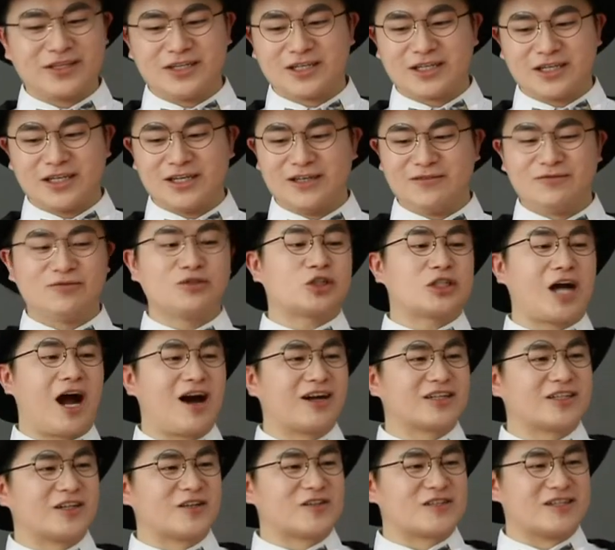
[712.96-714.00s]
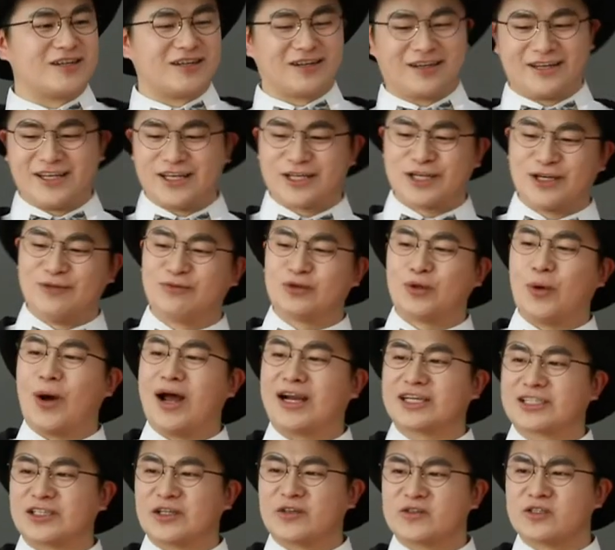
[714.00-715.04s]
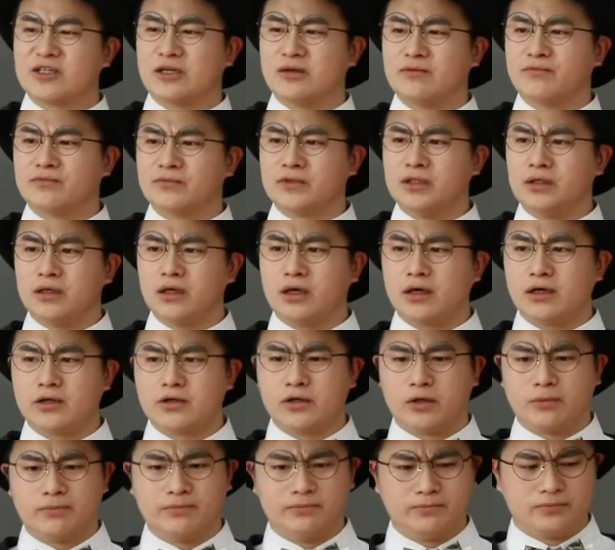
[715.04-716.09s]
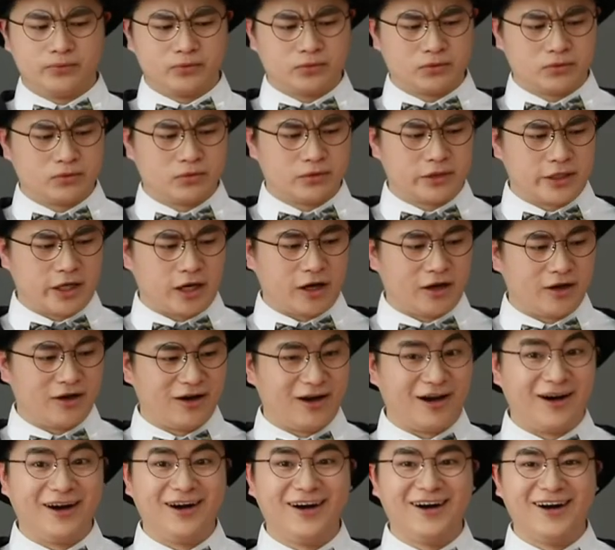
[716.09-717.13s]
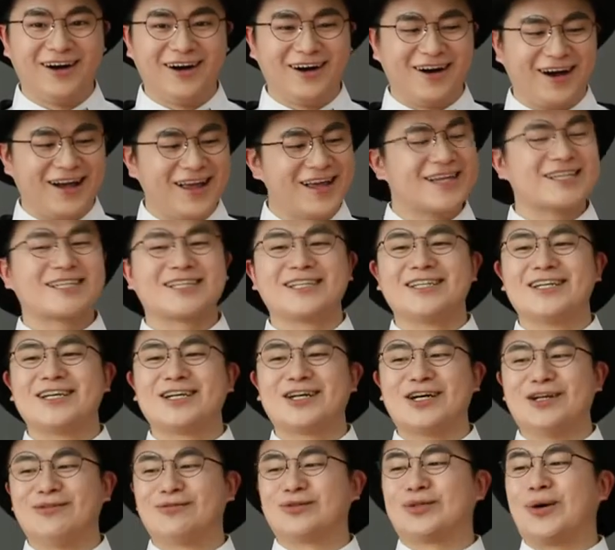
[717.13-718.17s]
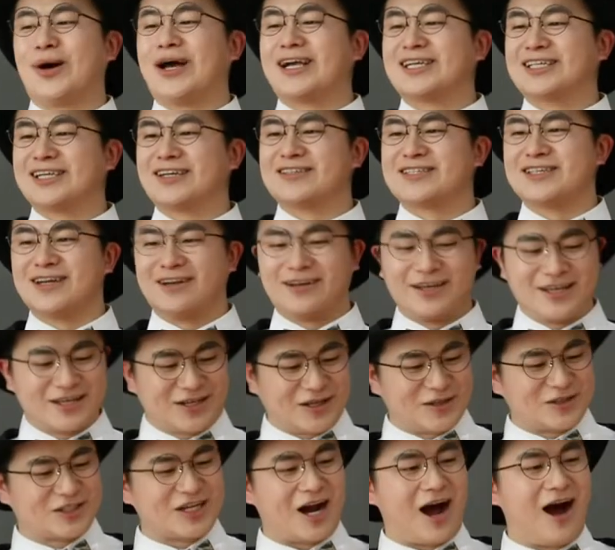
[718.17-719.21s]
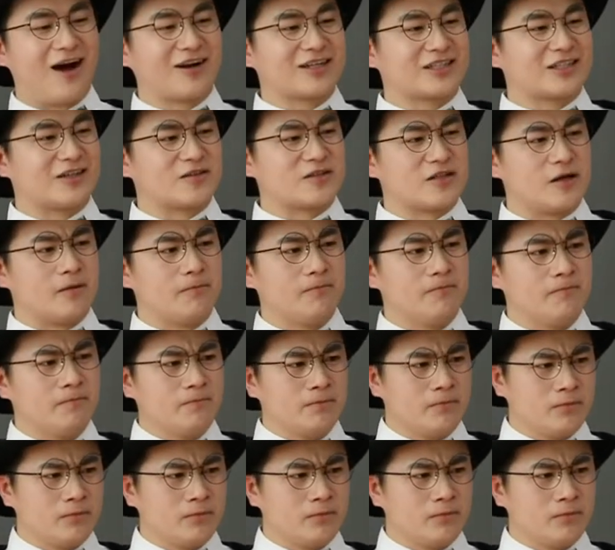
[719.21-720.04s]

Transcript: 一根长绳子和一根短绳子。哎呦，不对呀！啊，是一根短绳子和一根长绳子，